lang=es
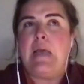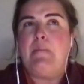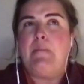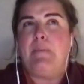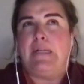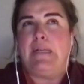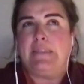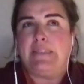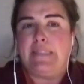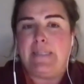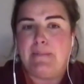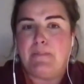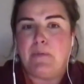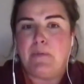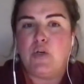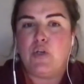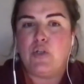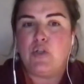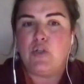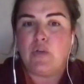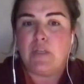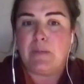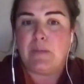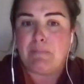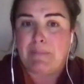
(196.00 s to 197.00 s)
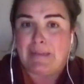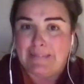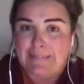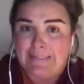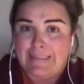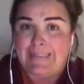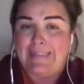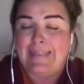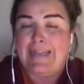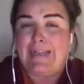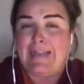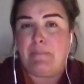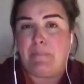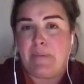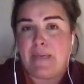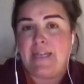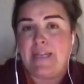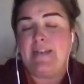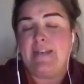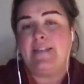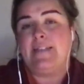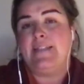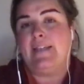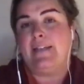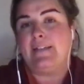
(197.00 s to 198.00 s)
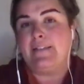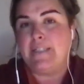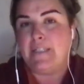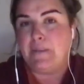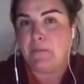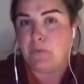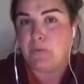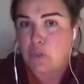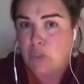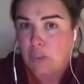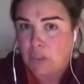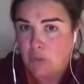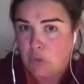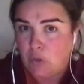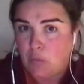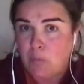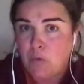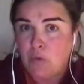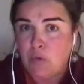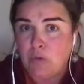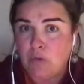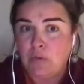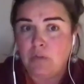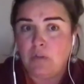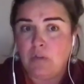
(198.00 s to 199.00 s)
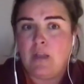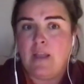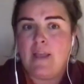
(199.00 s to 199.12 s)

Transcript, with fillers: patrimonio inmaterial, bienes de archivos del común,